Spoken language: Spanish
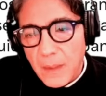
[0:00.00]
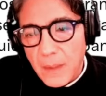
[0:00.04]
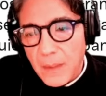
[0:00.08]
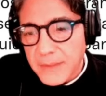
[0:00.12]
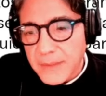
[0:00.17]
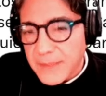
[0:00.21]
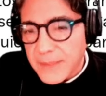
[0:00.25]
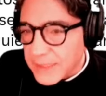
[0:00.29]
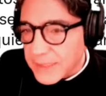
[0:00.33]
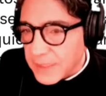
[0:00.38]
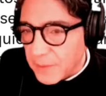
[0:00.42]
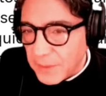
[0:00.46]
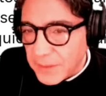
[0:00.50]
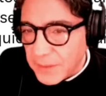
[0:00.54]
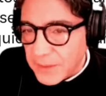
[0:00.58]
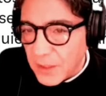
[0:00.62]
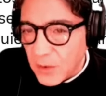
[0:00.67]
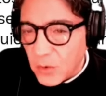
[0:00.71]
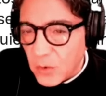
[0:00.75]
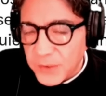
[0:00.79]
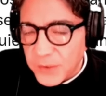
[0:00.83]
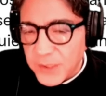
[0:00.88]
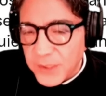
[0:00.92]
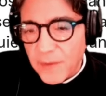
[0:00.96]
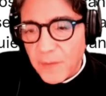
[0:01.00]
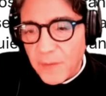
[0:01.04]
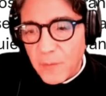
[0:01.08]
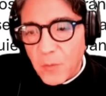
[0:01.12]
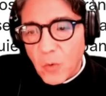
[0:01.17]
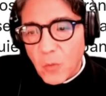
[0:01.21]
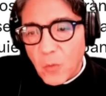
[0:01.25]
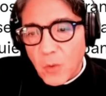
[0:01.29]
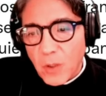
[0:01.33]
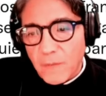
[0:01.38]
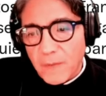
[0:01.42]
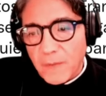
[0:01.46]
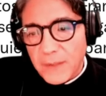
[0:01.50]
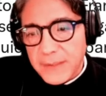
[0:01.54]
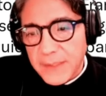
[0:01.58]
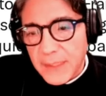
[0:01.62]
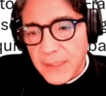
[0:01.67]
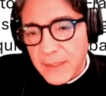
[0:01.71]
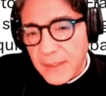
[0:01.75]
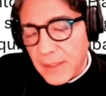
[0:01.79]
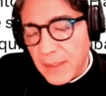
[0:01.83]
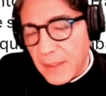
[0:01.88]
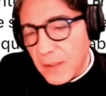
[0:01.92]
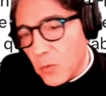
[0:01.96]
Exactamente, no sabemos cuál va a
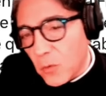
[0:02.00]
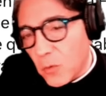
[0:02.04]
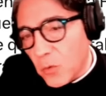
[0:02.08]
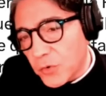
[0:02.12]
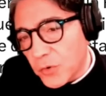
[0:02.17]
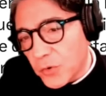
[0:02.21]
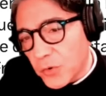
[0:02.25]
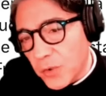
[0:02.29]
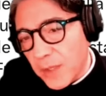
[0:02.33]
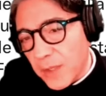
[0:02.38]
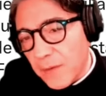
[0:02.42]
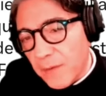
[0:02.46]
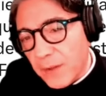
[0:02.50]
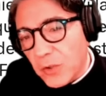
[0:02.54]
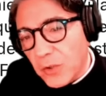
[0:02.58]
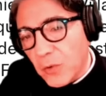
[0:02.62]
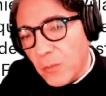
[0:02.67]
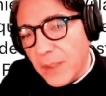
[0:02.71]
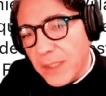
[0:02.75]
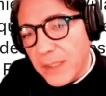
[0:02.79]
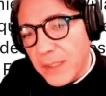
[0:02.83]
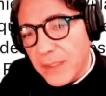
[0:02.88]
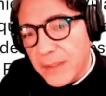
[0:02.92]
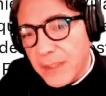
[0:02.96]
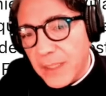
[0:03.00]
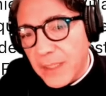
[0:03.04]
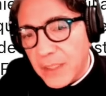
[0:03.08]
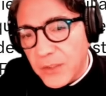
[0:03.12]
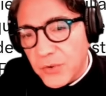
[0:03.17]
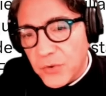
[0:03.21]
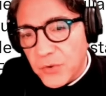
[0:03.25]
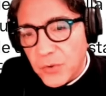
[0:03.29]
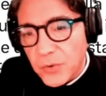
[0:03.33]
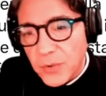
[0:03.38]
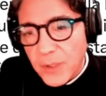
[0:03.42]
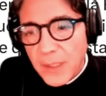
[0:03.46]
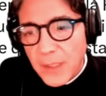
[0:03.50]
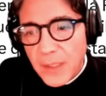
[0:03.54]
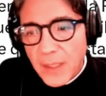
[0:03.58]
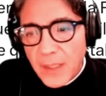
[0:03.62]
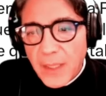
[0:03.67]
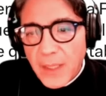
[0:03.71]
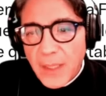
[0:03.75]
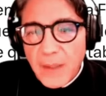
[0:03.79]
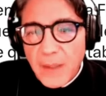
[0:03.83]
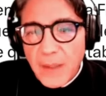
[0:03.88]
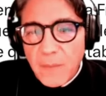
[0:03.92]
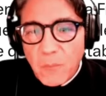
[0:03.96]
ser el curso que va a tomar este hecho.
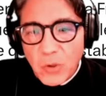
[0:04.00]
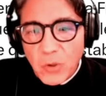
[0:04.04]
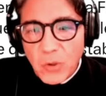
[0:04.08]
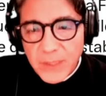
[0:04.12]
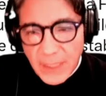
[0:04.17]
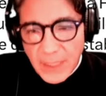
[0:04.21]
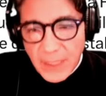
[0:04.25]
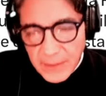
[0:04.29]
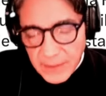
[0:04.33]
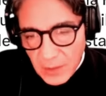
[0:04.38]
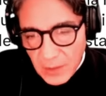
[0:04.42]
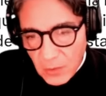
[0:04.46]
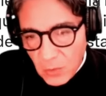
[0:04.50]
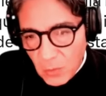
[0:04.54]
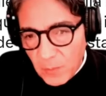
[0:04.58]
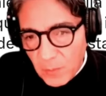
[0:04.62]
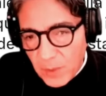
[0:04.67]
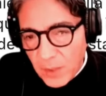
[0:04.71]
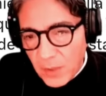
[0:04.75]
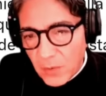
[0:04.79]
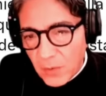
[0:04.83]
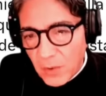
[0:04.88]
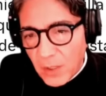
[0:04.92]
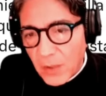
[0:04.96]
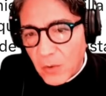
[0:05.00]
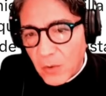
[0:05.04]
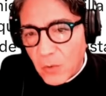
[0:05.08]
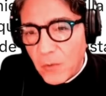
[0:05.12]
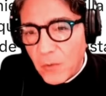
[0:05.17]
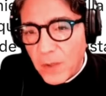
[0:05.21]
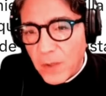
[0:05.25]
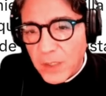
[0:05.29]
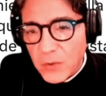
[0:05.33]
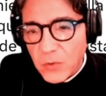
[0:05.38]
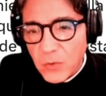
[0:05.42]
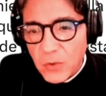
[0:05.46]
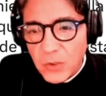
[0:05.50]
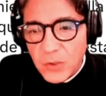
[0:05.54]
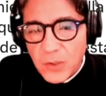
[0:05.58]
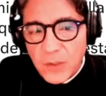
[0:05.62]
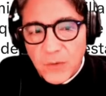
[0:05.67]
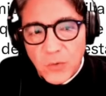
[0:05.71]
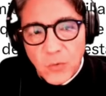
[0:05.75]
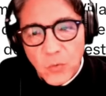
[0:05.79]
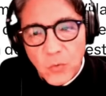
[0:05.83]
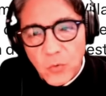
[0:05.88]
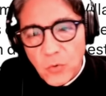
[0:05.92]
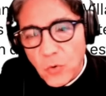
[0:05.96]
Es importante, los medios han cubierto este
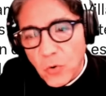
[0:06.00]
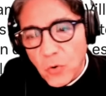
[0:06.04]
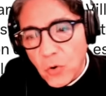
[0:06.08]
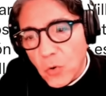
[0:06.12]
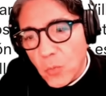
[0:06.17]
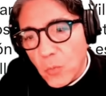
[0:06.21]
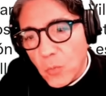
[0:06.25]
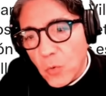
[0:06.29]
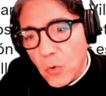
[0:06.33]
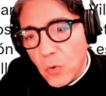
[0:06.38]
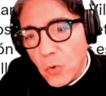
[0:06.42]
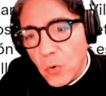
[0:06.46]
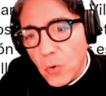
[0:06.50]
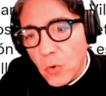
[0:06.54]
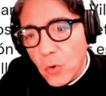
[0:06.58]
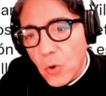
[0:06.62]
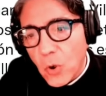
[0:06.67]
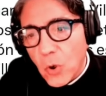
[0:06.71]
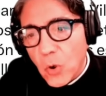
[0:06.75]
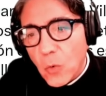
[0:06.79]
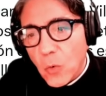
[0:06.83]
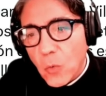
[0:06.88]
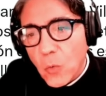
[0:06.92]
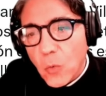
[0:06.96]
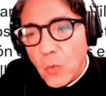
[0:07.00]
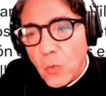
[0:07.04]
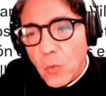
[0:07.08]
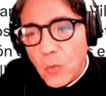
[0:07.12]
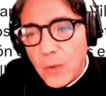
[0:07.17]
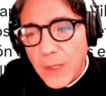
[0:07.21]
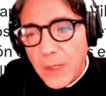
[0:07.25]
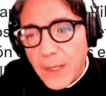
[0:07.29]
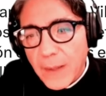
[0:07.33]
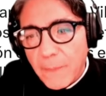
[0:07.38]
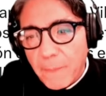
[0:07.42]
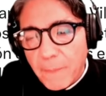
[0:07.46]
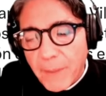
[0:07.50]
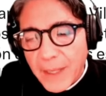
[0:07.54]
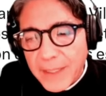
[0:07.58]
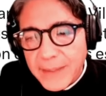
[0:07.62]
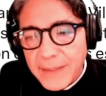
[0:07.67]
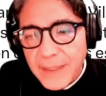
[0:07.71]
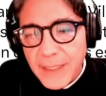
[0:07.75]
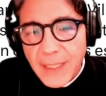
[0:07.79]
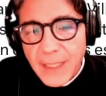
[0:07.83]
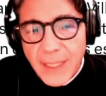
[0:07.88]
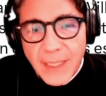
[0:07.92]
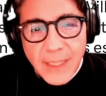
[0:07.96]
asunto como una
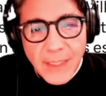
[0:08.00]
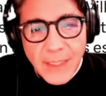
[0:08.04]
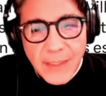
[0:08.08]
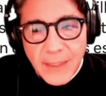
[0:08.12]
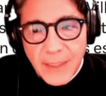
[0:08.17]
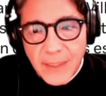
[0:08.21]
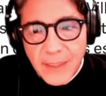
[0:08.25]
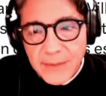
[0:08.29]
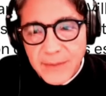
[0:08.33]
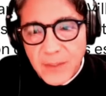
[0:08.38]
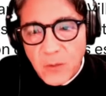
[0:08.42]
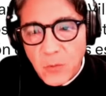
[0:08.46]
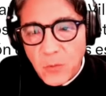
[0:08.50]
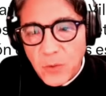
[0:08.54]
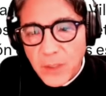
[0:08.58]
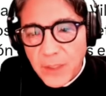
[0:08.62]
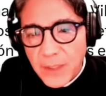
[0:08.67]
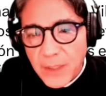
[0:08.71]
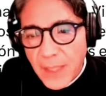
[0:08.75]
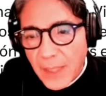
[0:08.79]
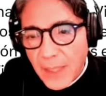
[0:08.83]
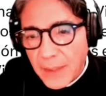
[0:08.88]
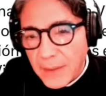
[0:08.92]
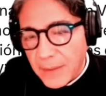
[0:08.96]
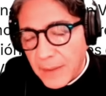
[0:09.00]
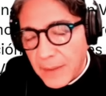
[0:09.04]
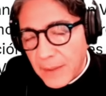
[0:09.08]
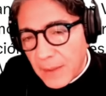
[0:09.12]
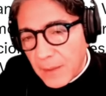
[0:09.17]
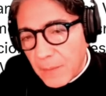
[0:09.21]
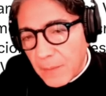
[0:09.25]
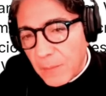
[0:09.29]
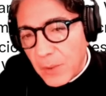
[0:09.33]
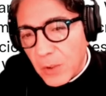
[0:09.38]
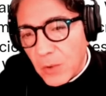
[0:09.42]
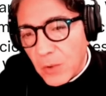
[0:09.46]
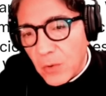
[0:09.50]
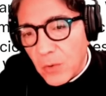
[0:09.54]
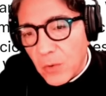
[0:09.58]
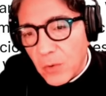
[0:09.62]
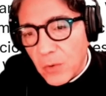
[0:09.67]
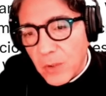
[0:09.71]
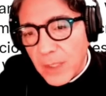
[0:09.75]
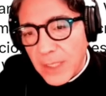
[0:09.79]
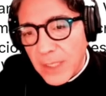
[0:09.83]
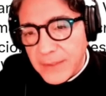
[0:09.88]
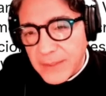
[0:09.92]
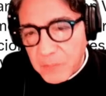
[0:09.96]
parte de la agenda de seguridad,
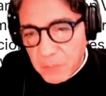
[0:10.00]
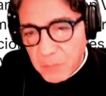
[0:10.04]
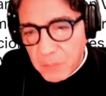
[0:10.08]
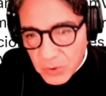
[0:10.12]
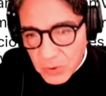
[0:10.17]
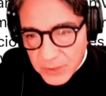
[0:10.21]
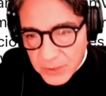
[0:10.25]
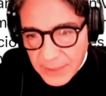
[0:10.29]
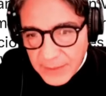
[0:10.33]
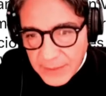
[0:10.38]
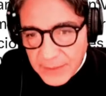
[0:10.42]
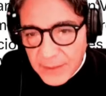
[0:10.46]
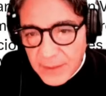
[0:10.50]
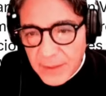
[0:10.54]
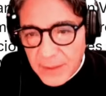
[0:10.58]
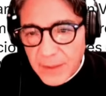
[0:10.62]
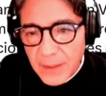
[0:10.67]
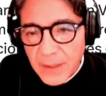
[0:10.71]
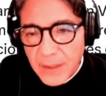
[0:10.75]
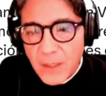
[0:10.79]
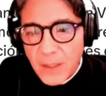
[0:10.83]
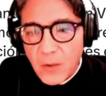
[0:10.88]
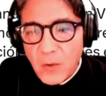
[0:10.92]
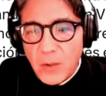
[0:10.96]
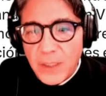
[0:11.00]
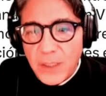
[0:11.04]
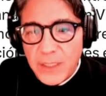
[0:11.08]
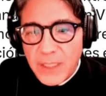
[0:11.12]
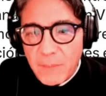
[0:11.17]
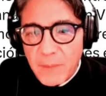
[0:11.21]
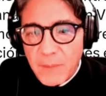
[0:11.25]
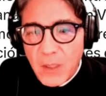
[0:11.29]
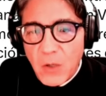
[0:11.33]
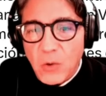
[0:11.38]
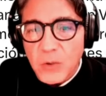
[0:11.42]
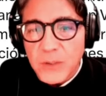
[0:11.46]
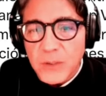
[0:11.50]
pero es importante, creo que también